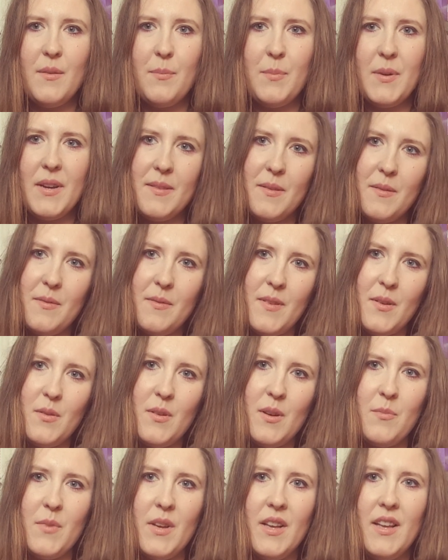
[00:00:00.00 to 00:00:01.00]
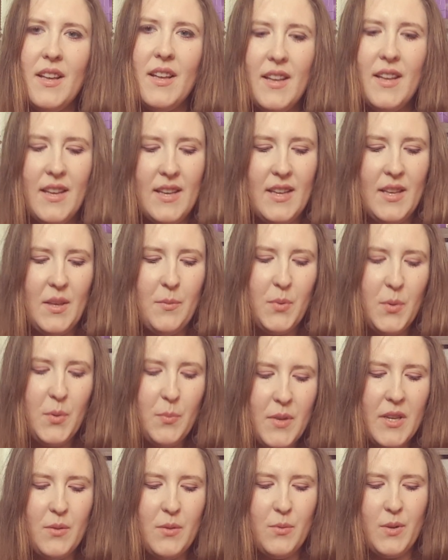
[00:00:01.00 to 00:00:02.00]
pokazywałam
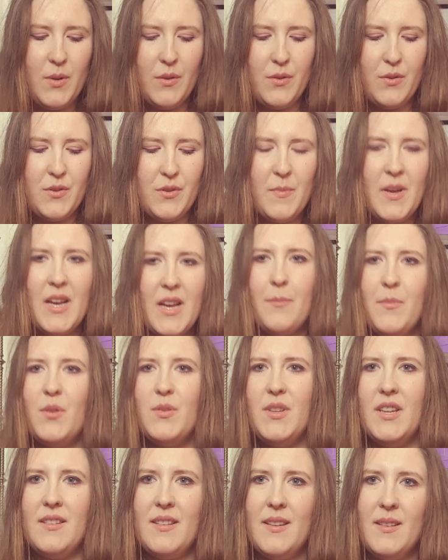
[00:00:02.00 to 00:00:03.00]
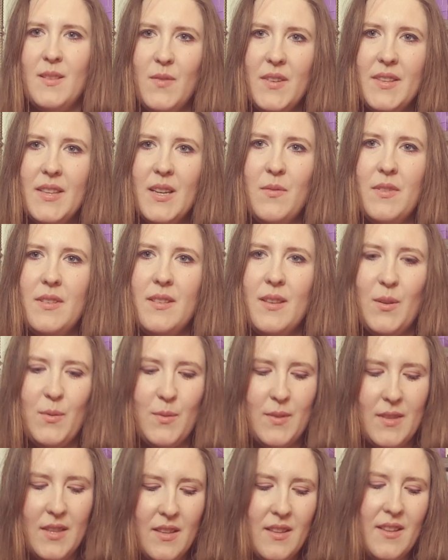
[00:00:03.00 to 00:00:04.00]
próbki, które otrzymałam od jednej z widzek, Bickiej
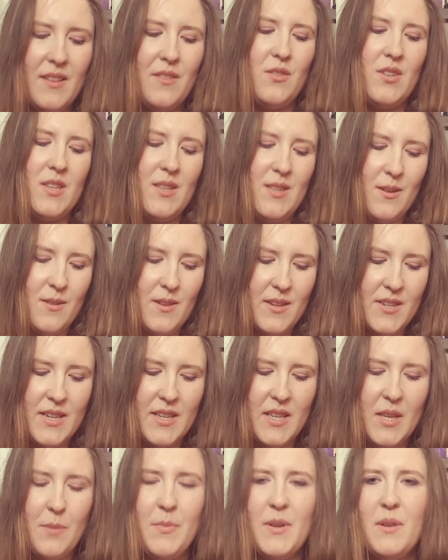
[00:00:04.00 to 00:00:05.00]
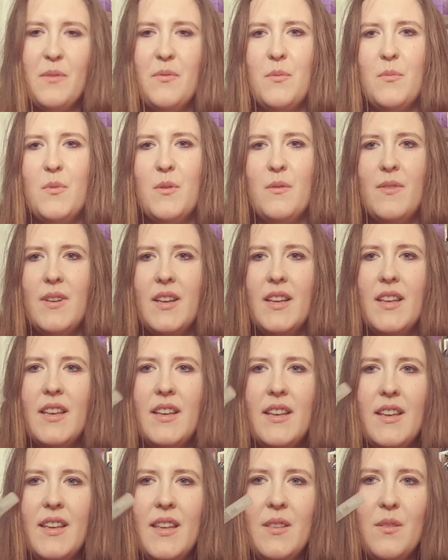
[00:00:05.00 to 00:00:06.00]
Justyny, jednocześnie koleżanki perfumowej.
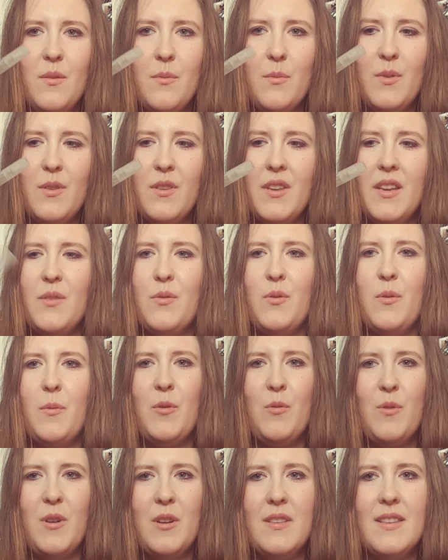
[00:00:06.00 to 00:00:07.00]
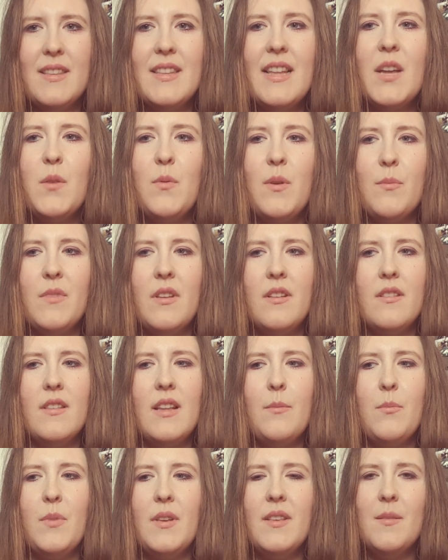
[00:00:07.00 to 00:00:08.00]
Jedną z nich ja tutaj dokładnie starłam ten
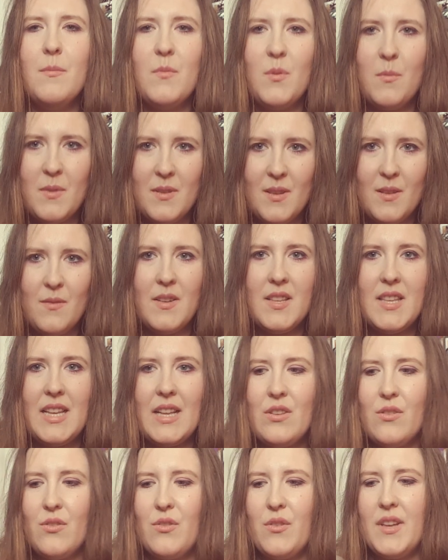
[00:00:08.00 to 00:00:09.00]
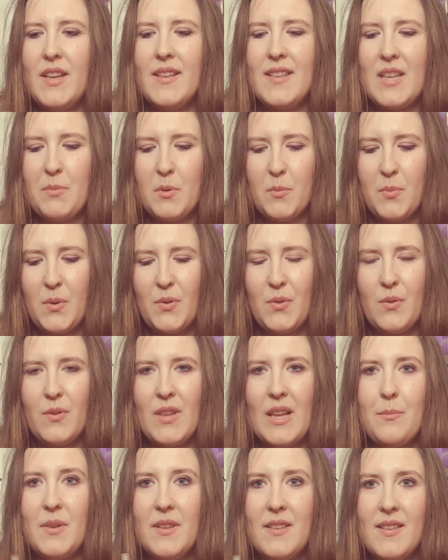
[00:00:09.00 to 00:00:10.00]
napis, bo będę wiedziała co to jest, a po prostu
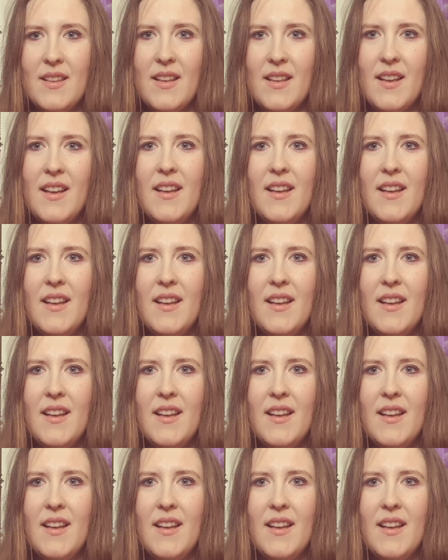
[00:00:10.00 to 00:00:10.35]
napis